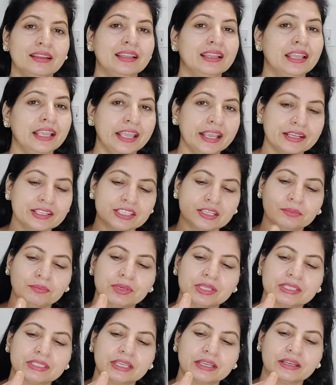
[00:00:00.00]
एक चम्मच
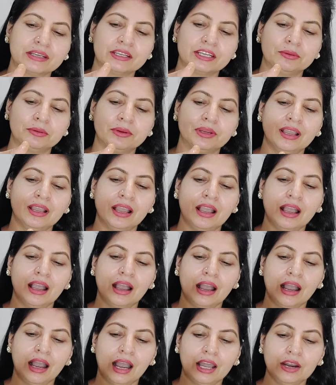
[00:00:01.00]
के करीब
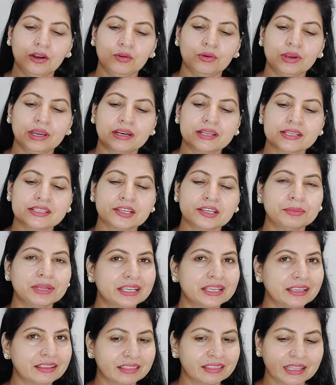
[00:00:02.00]
आलू का रस हमने
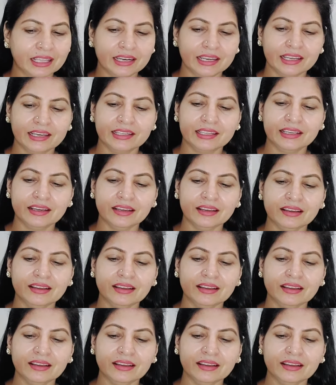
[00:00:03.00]
कितना ले लिया